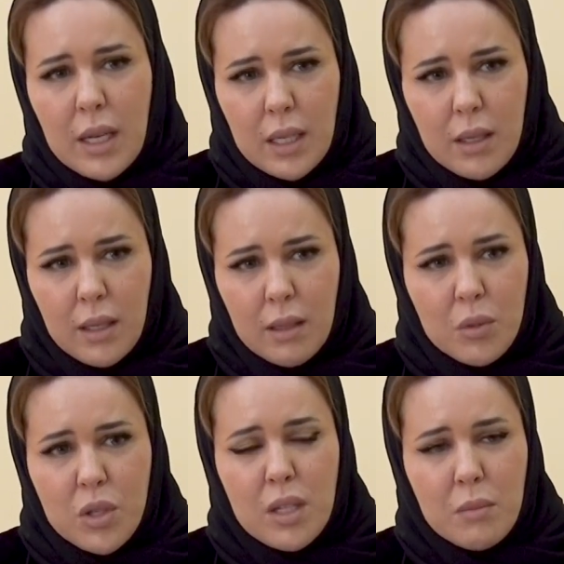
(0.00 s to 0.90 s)
أي
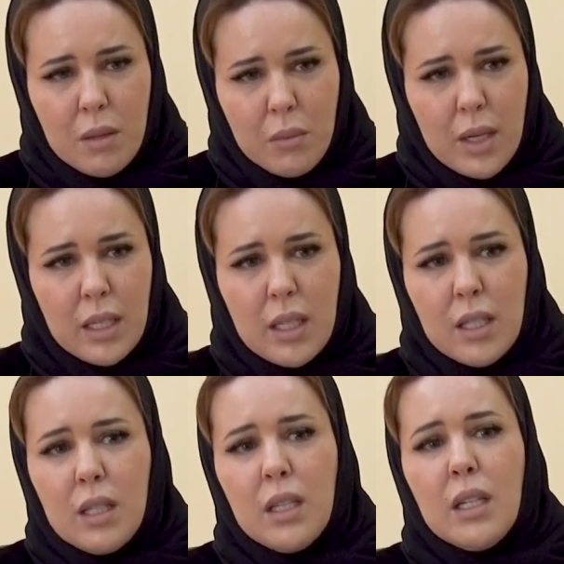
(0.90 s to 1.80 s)
مجتمع
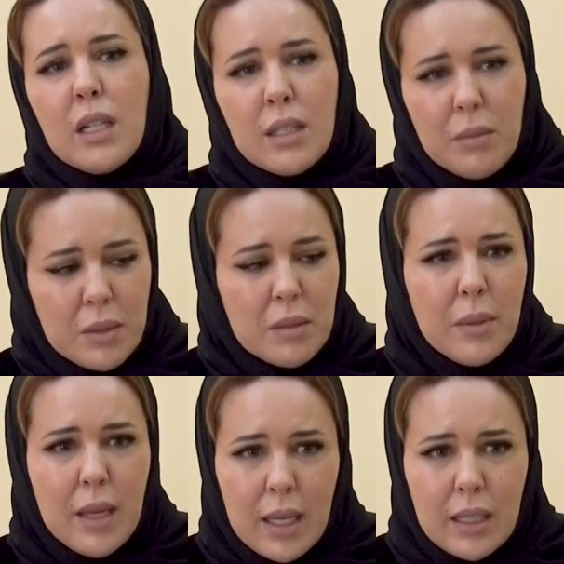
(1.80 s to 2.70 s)
معين يرتبط
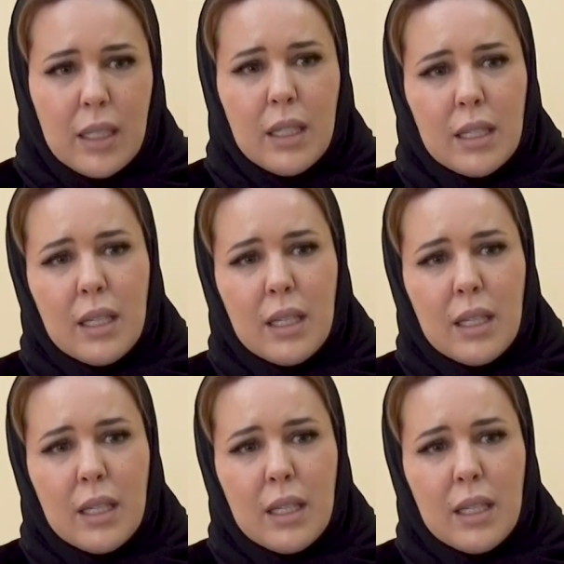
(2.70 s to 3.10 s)
بهذه